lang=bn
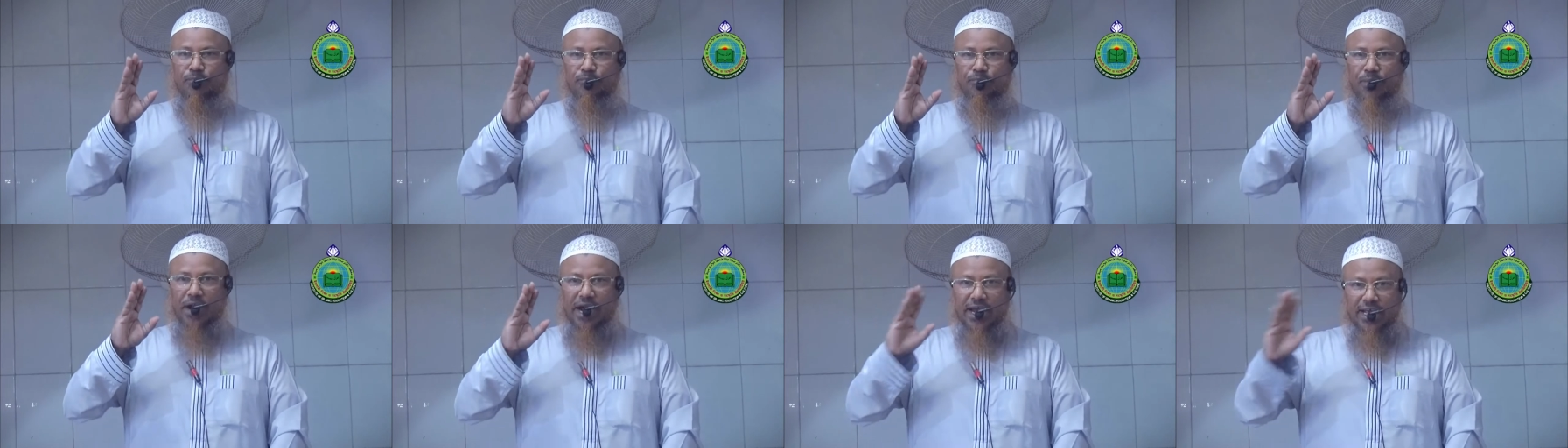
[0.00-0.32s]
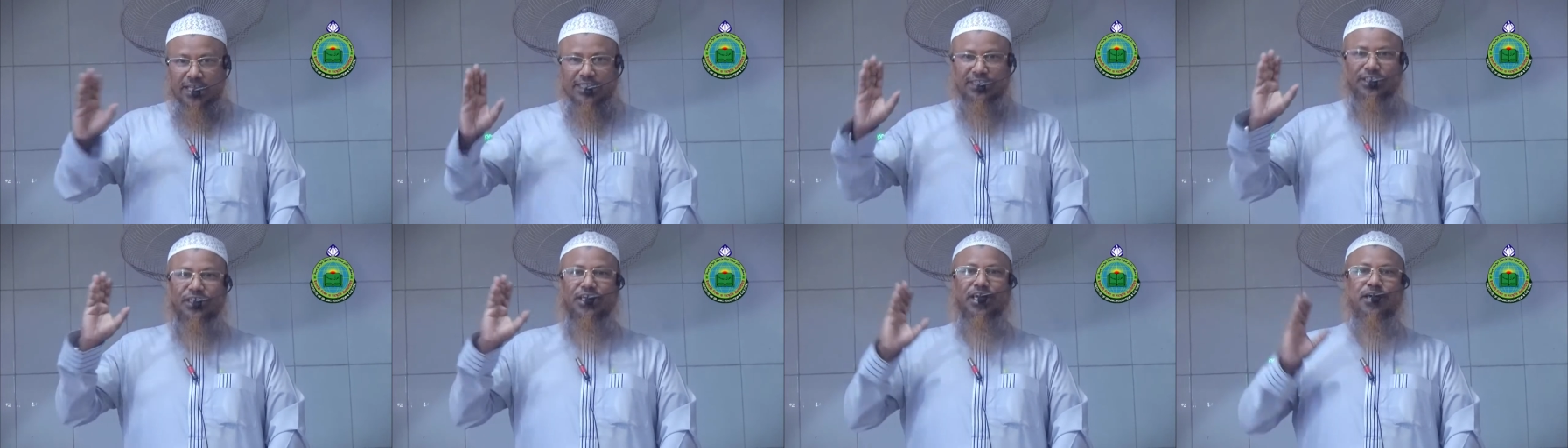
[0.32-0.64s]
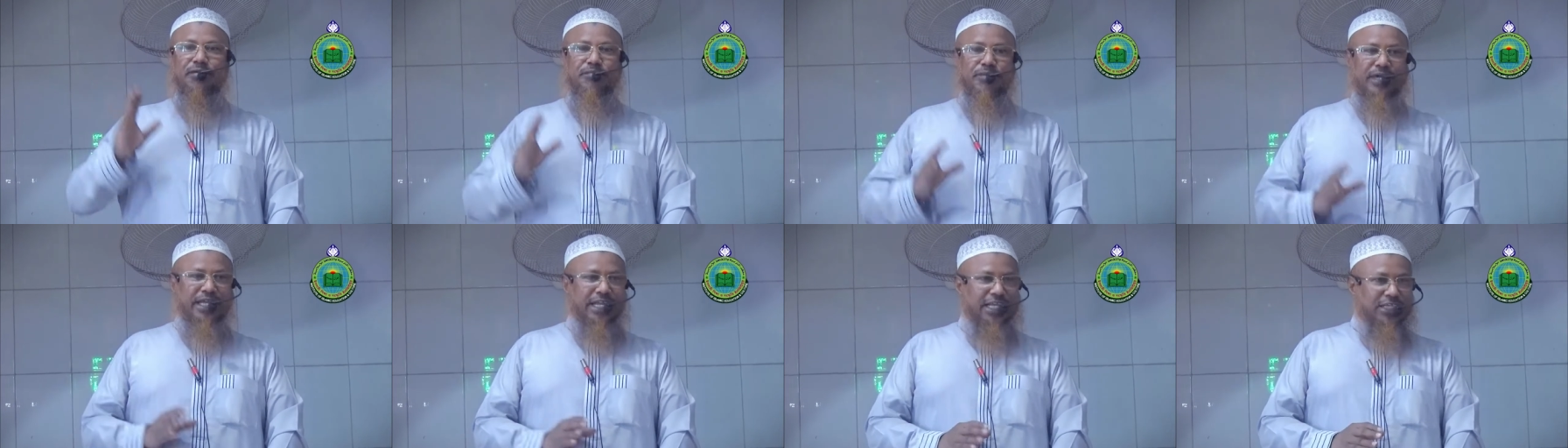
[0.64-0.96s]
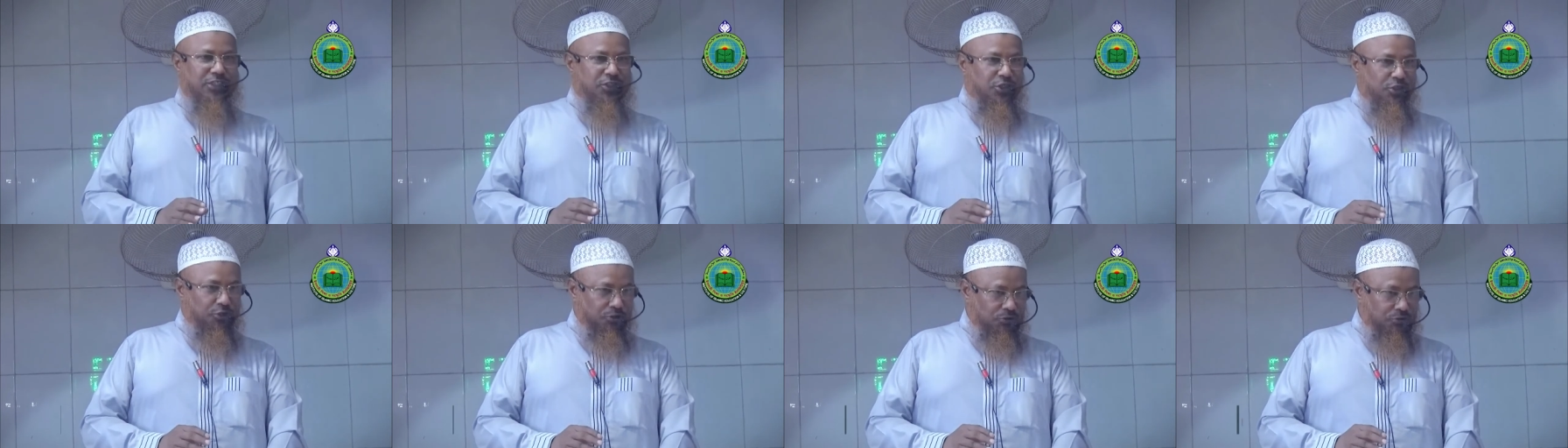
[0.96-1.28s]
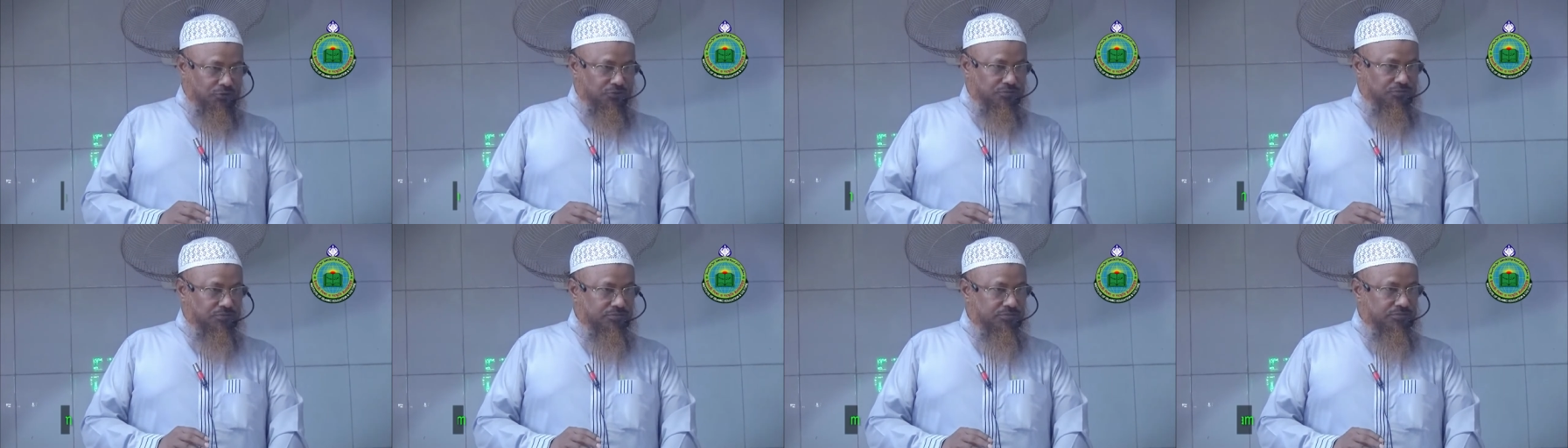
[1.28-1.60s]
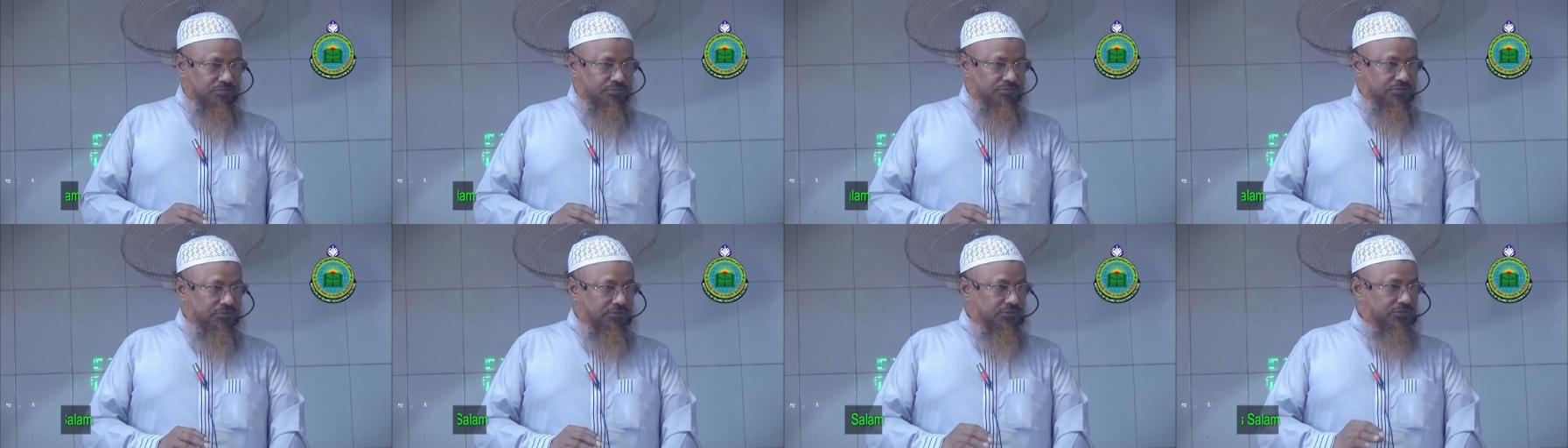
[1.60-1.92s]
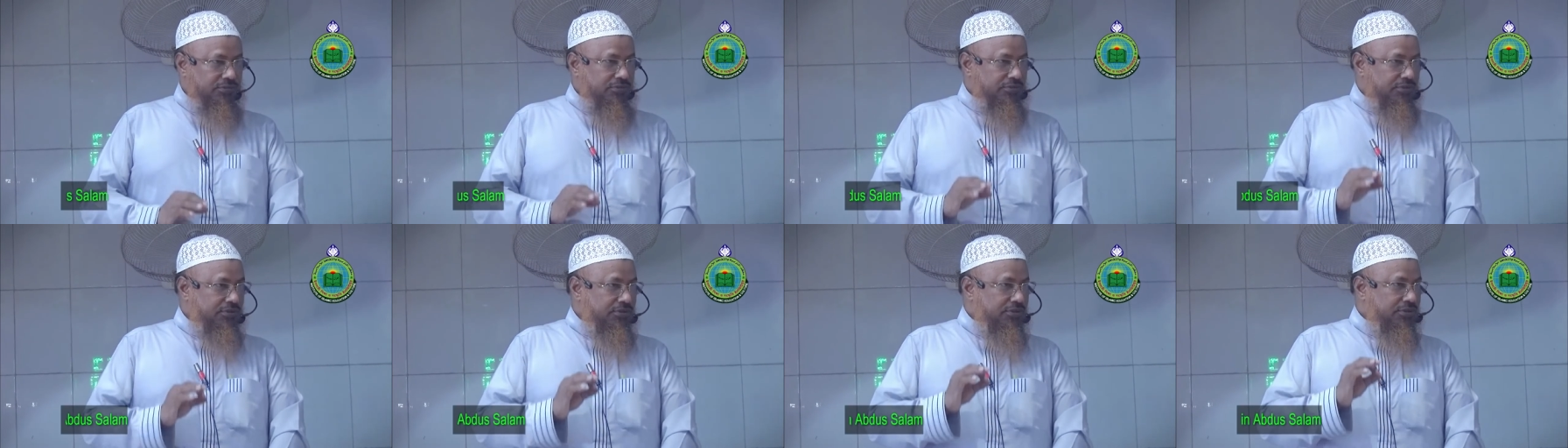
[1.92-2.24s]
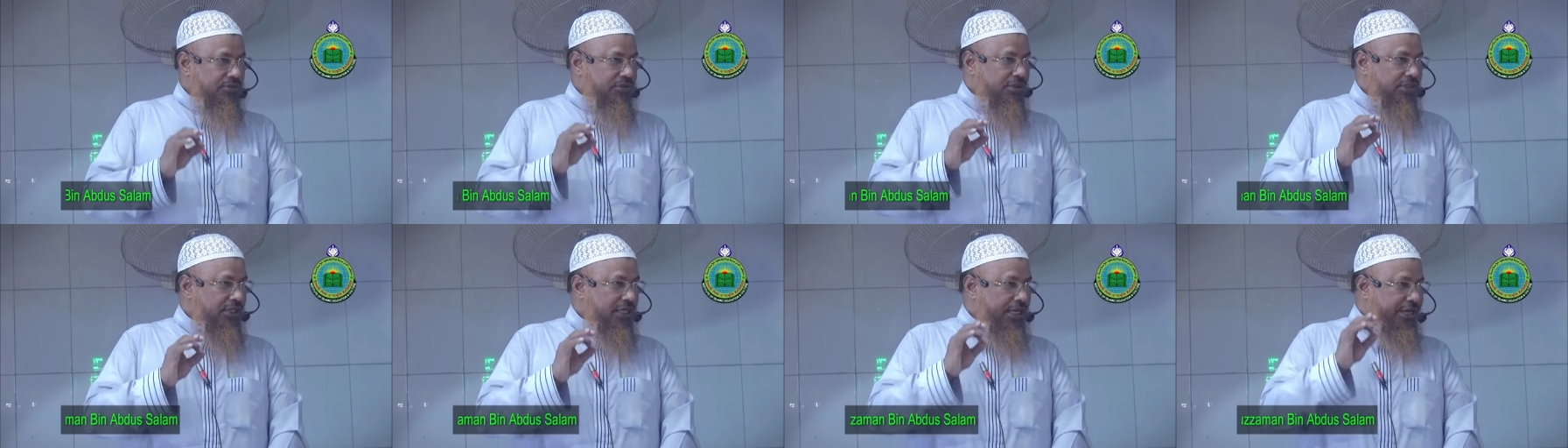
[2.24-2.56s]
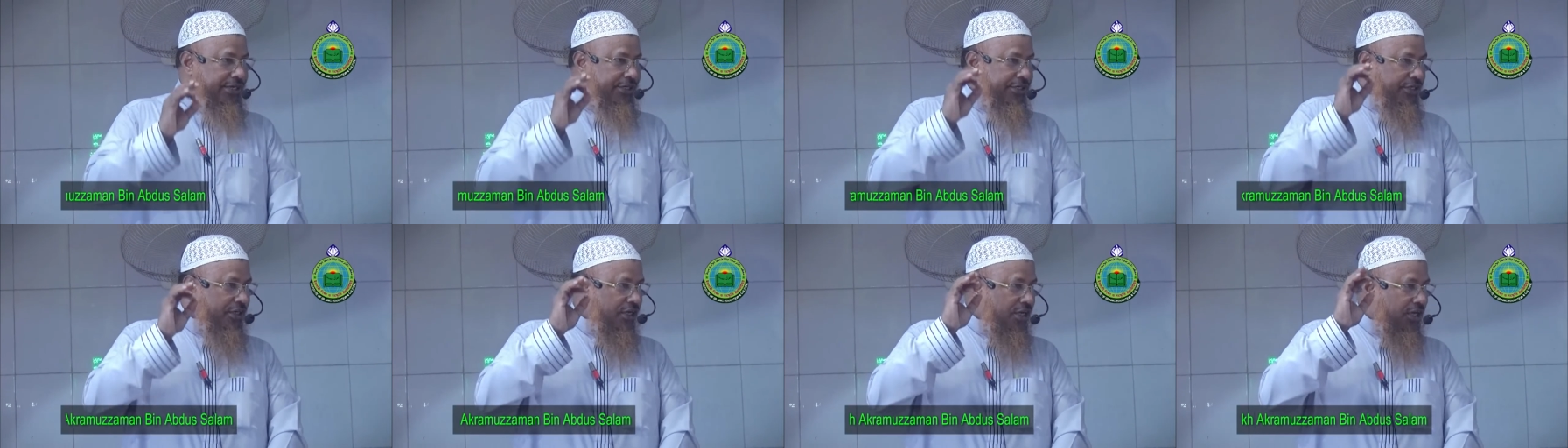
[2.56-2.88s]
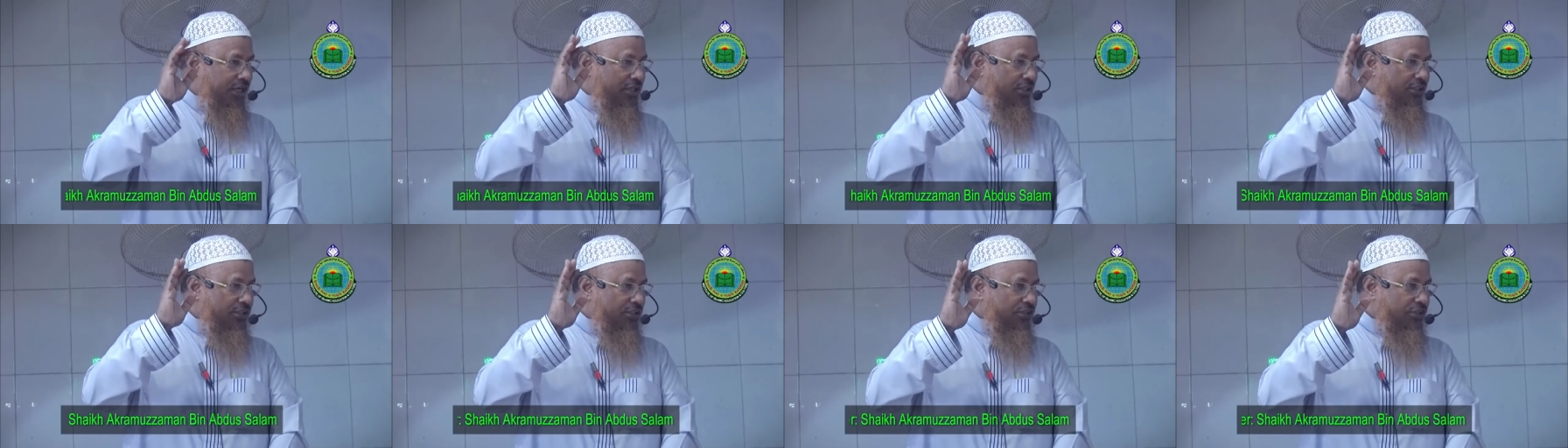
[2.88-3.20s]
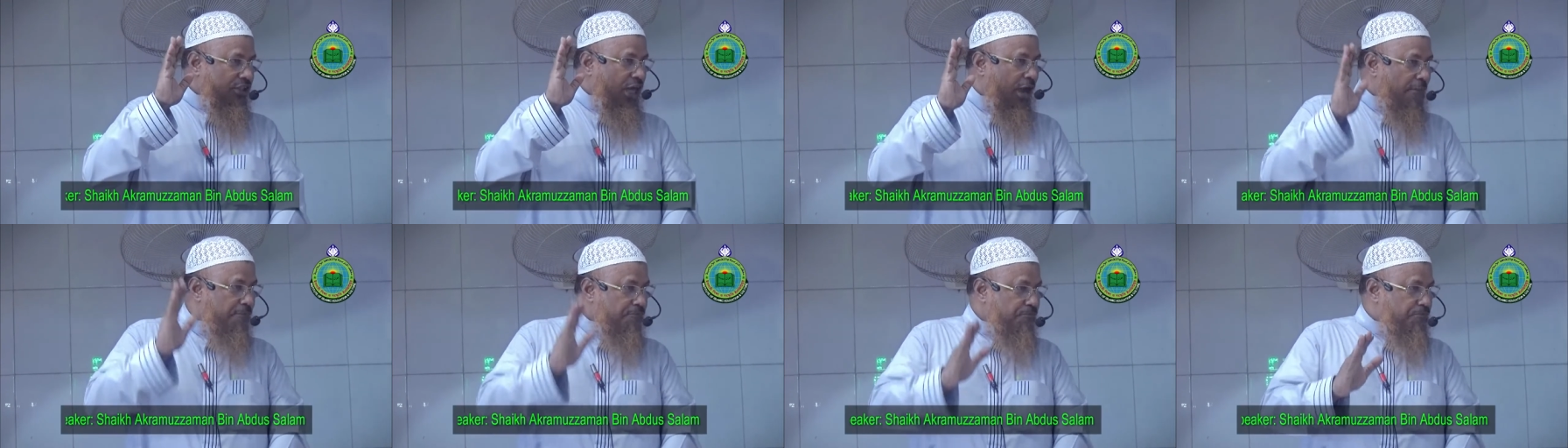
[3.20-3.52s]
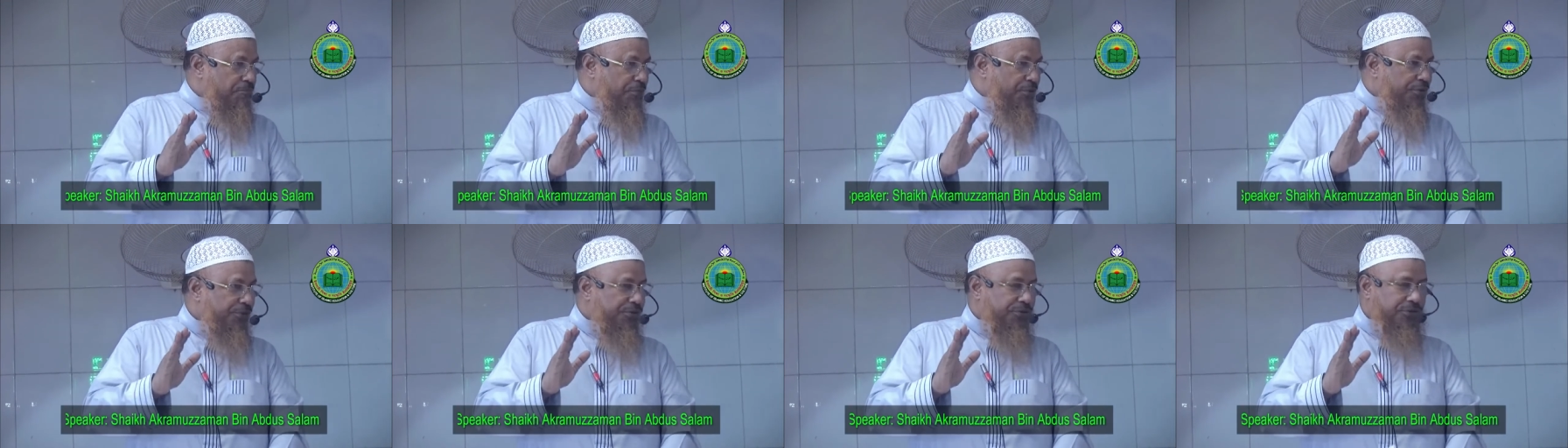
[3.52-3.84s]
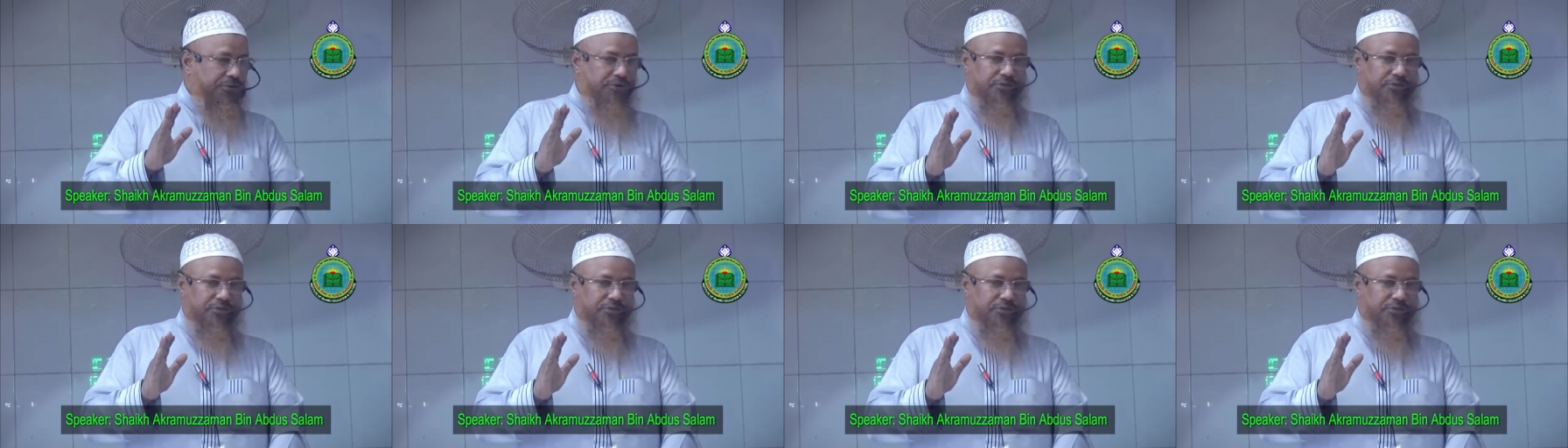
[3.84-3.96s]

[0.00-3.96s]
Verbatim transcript: পা দিয়ে মেরেছিল একটা থাপ্পড়